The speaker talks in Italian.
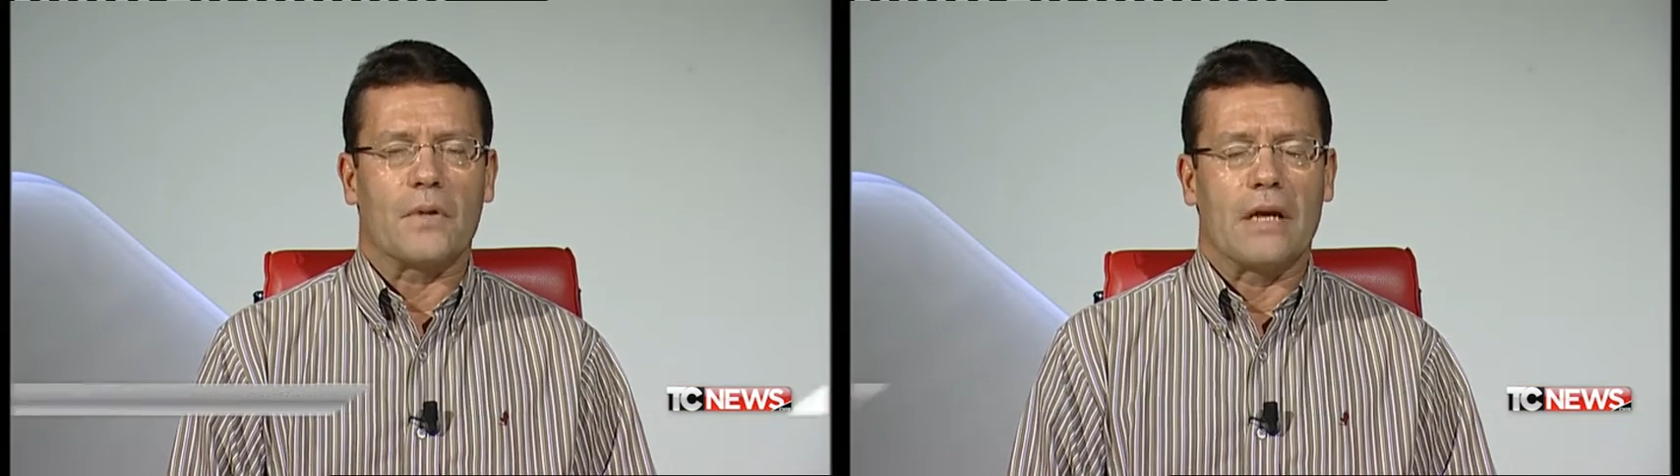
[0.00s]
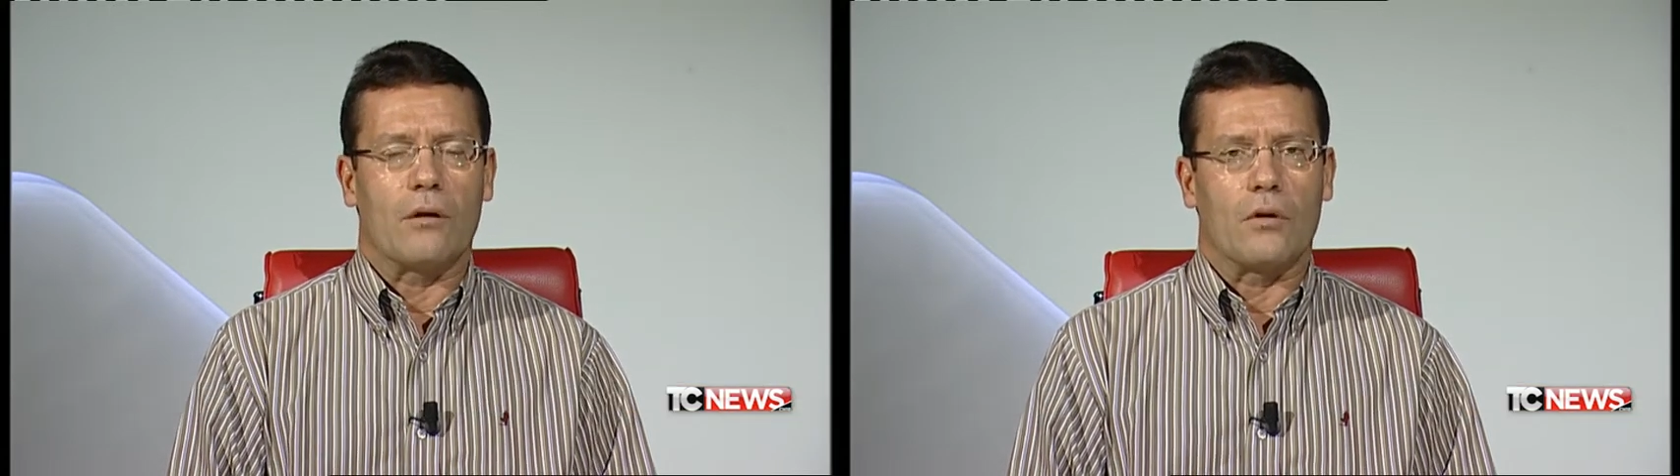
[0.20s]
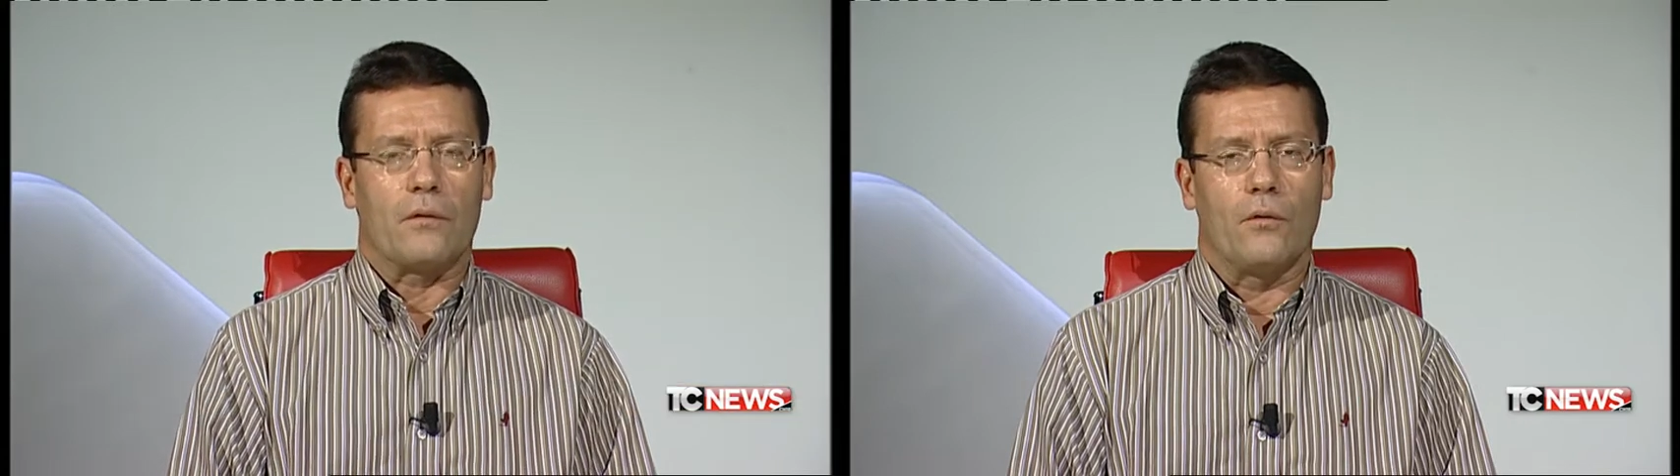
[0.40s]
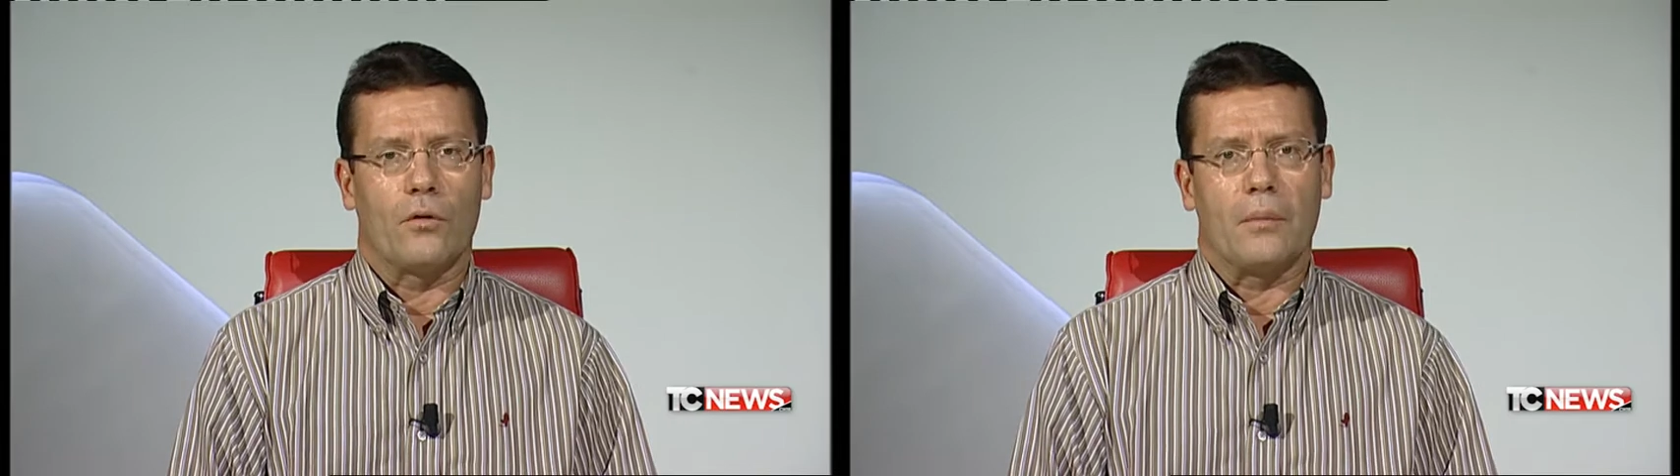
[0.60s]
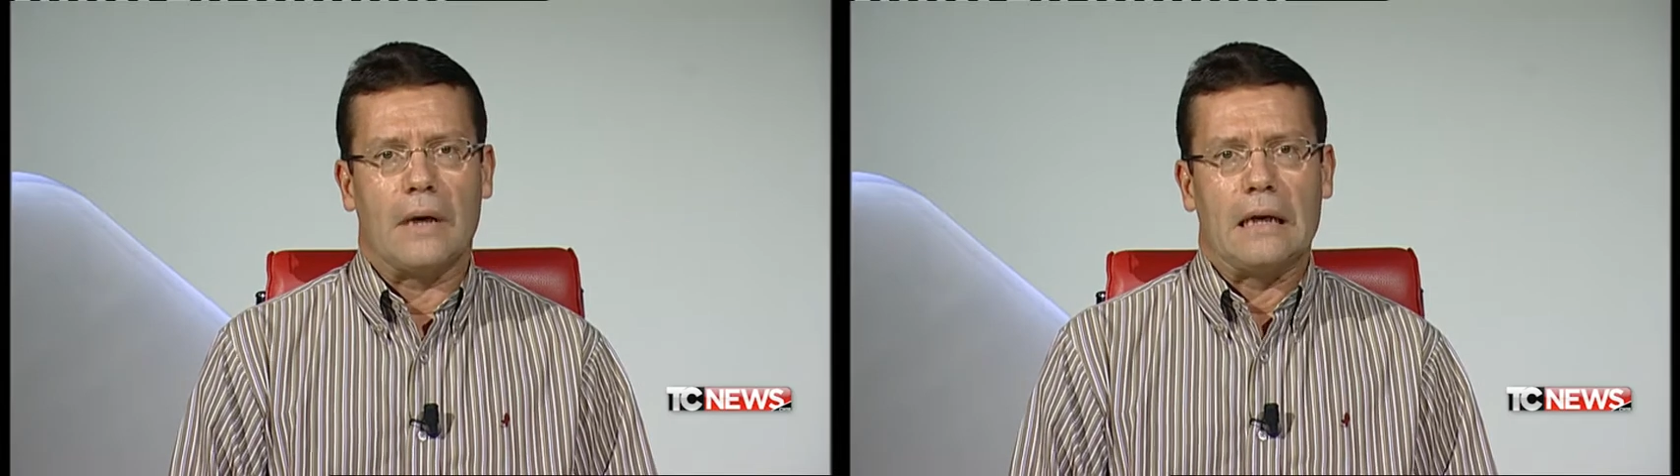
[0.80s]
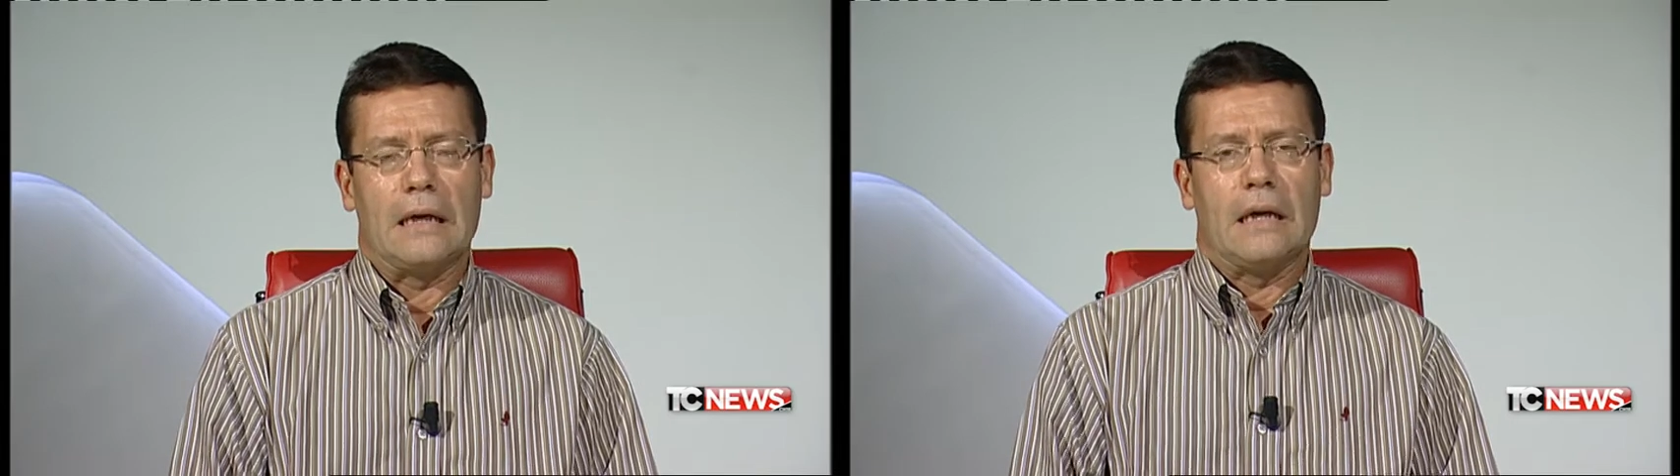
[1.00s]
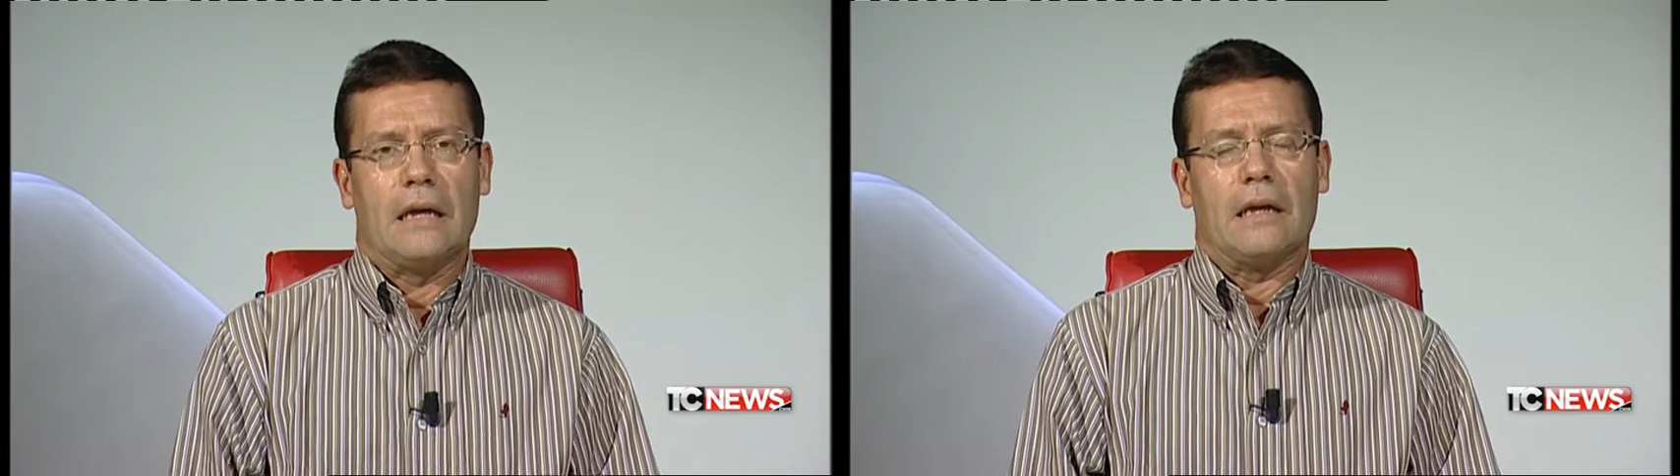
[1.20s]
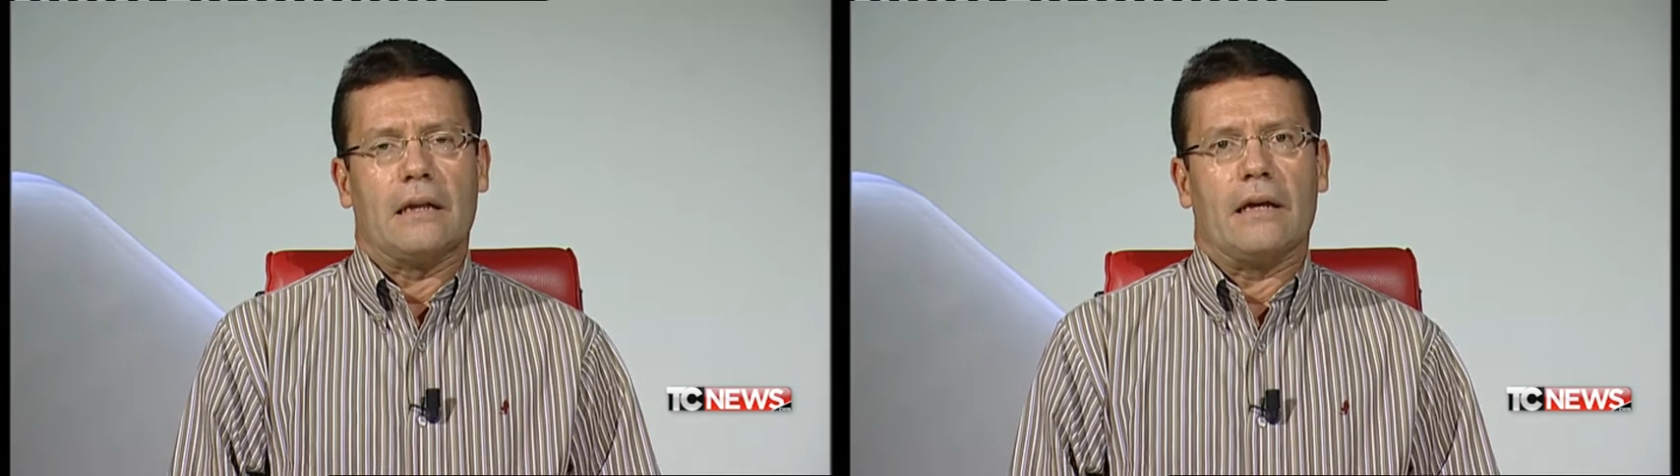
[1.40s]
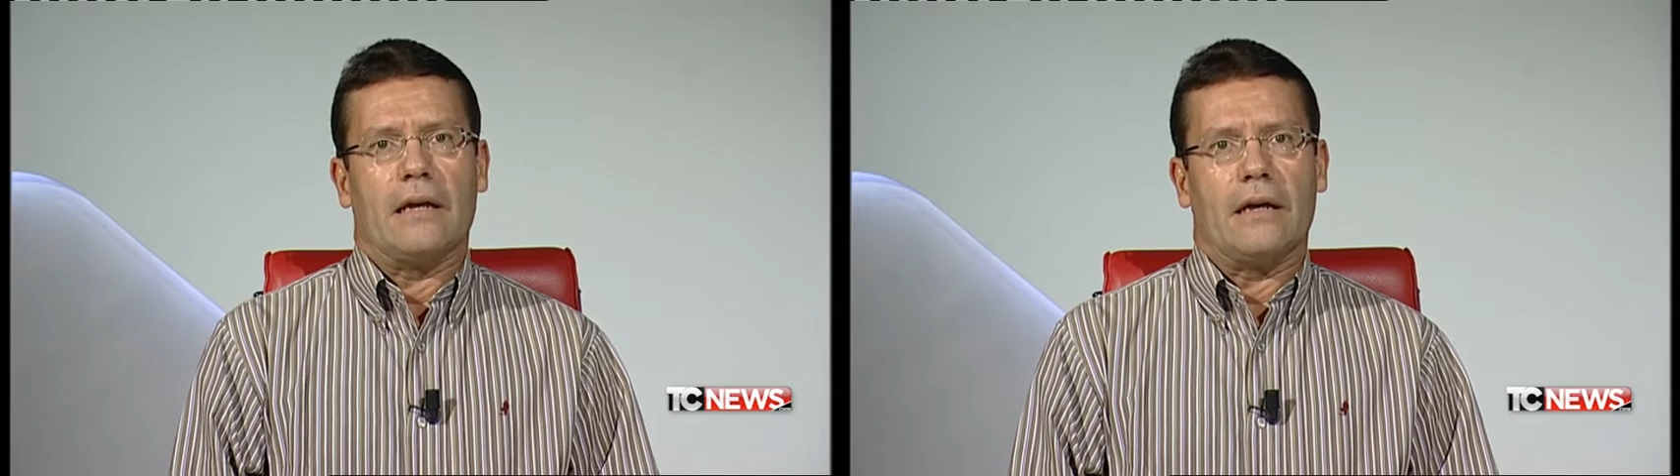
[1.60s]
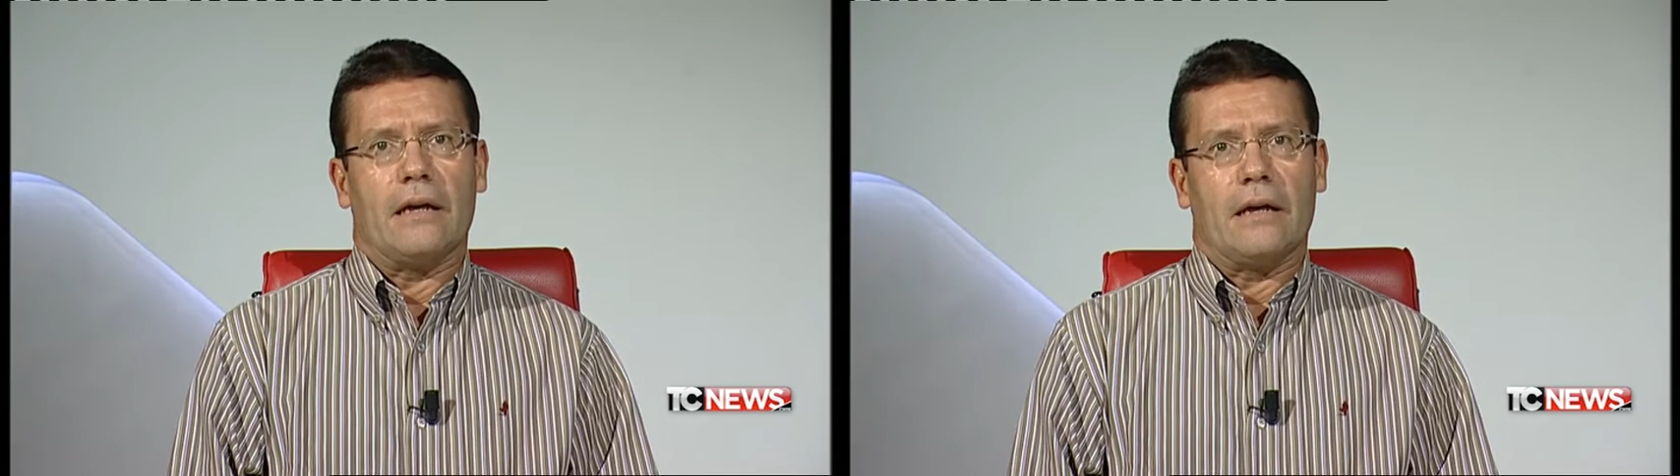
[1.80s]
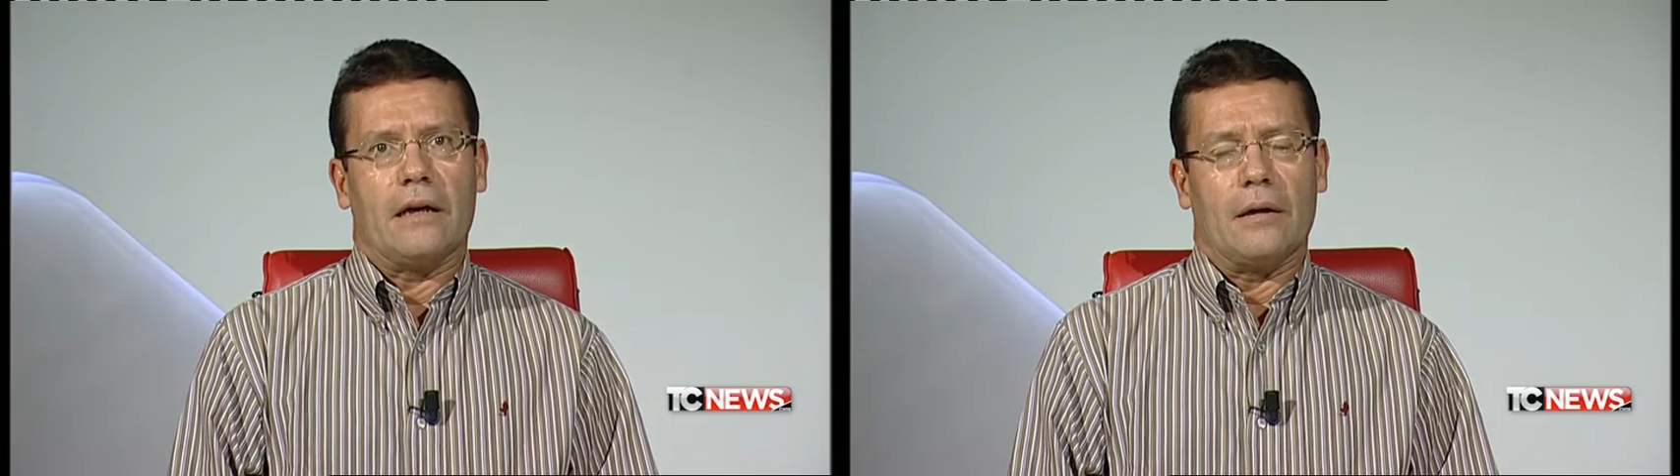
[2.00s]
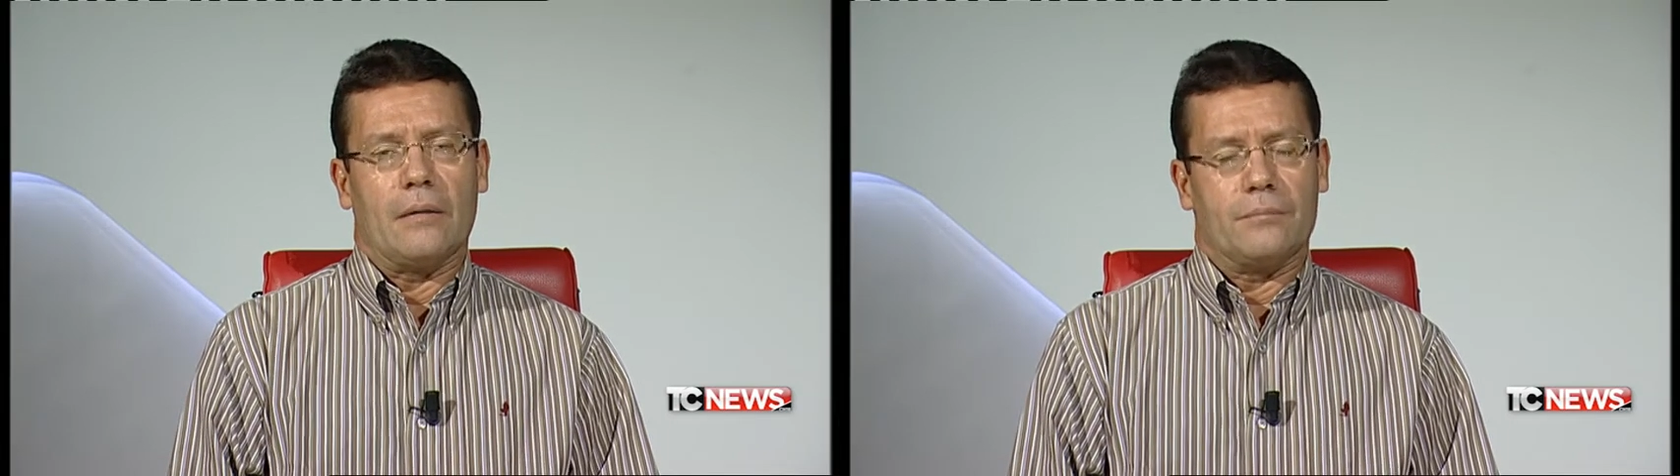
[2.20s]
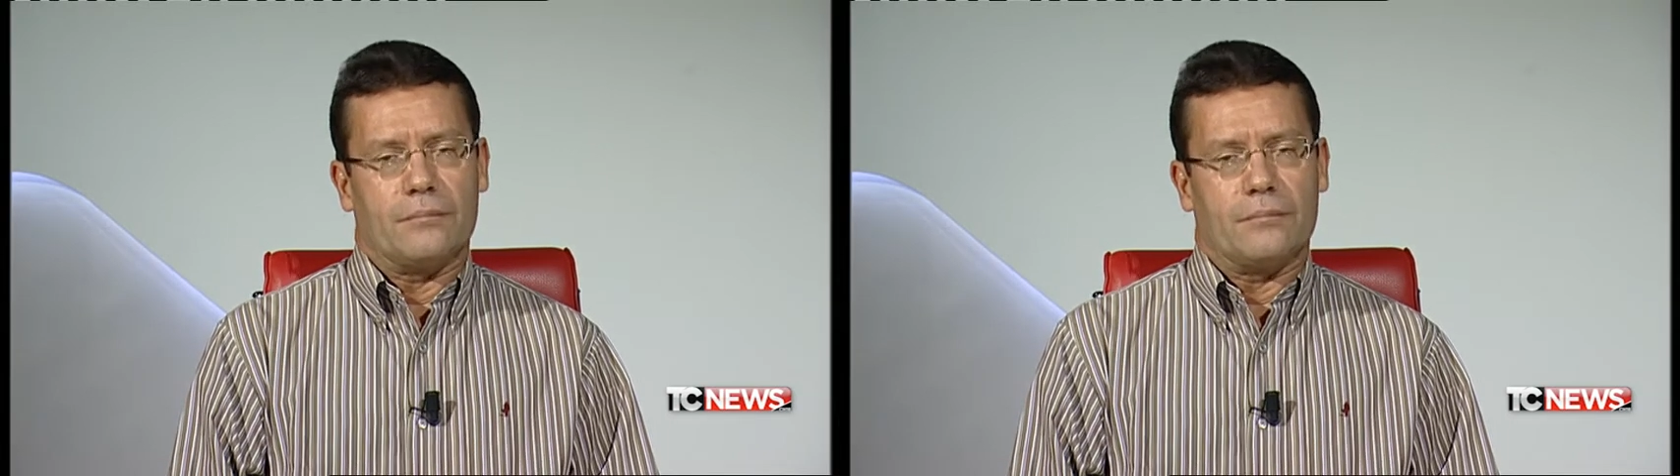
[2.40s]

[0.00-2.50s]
era una forma eh,